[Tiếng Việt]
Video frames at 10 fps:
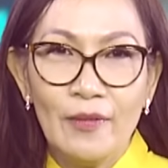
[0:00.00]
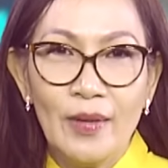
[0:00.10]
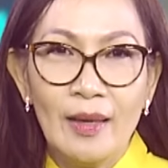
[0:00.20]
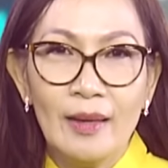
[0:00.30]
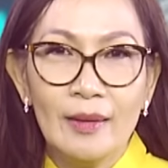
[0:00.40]

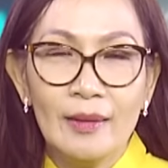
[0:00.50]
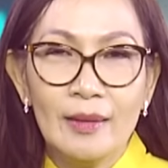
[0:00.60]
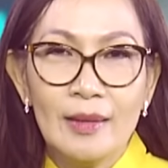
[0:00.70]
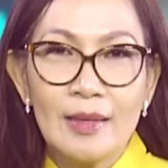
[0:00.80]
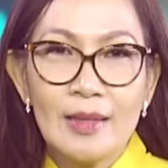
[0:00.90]
TV.
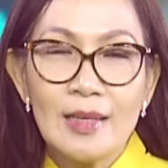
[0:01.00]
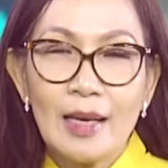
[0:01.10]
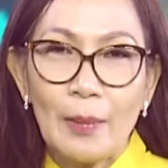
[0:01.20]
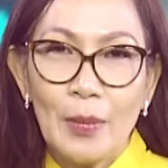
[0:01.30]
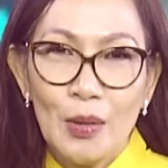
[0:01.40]

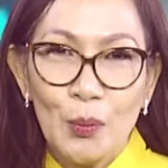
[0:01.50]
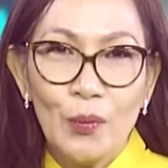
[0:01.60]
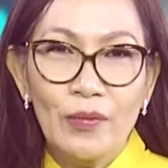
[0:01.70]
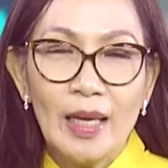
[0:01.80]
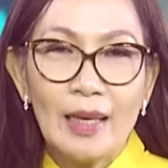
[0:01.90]
Xin cảm ơn
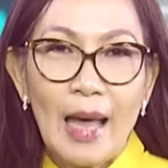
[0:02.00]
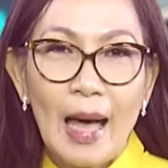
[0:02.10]
quý vị